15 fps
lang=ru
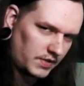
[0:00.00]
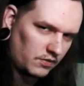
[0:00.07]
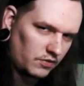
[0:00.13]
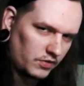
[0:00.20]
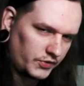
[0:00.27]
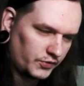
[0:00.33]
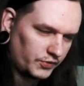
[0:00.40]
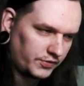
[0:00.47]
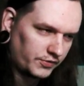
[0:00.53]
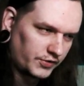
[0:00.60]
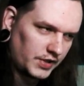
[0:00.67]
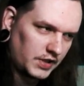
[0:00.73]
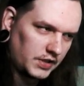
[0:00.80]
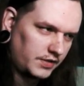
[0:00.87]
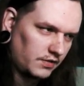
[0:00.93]
такое чувство,
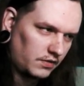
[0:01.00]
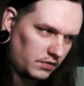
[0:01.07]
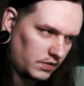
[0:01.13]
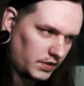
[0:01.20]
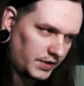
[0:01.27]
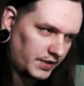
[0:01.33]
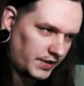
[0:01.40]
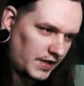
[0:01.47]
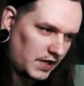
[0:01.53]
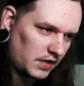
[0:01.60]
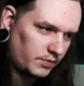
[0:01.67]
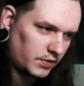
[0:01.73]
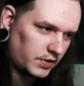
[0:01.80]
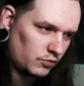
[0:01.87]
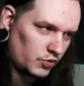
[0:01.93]
что я делал на них
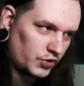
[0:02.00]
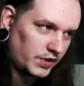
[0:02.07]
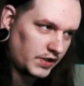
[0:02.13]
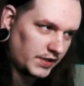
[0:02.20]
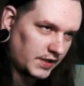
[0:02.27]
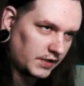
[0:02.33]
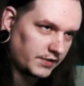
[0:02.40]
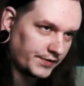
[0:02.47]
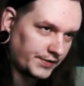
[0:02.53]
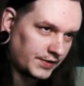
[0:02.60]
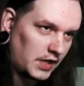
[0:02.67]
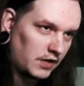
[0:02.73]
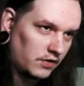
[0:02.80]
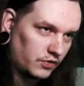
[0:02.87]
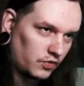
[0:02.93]
реак, потому что я так-то
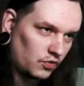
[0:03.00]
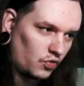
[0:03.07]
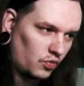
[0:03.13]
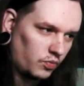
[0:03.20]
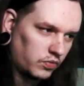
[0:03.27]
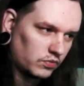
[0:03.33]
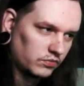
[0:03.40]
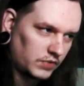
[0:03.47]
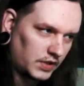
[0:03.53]
знаю эту группу.